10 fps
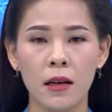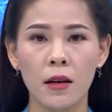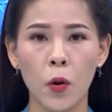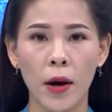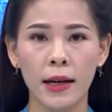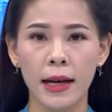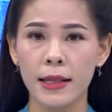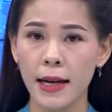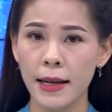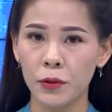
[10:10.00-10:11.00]
Cơ quan Cảnh
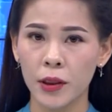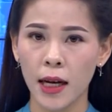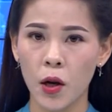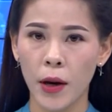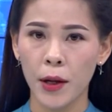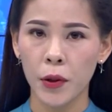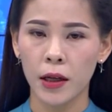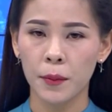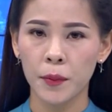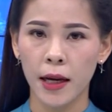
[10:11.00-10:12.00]
sát điều tra Công an huyện
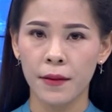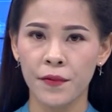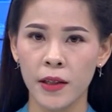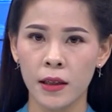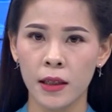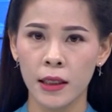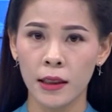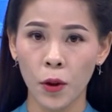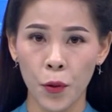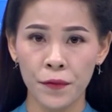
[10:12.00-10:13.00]
Lập Thạch vừa khởi
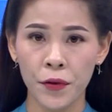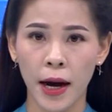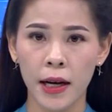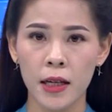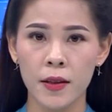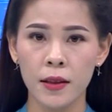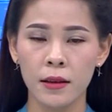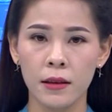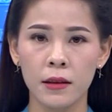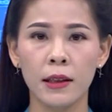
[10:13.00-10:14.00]
tố vụ án hình
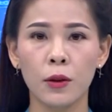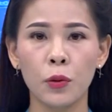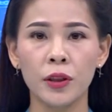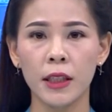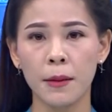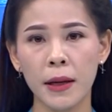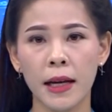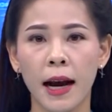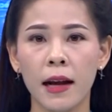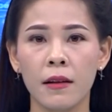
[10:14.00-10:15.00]
sự, khởi tố 9 bị
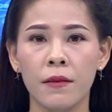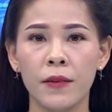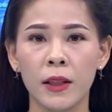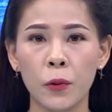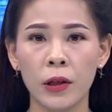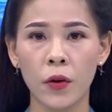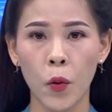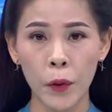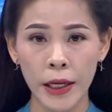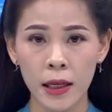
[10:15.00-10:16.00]
can về tội
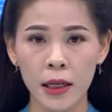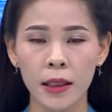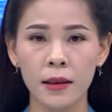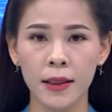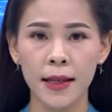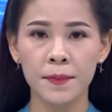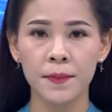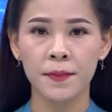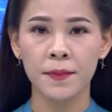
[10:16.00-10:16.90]
cố ý gây thương tích.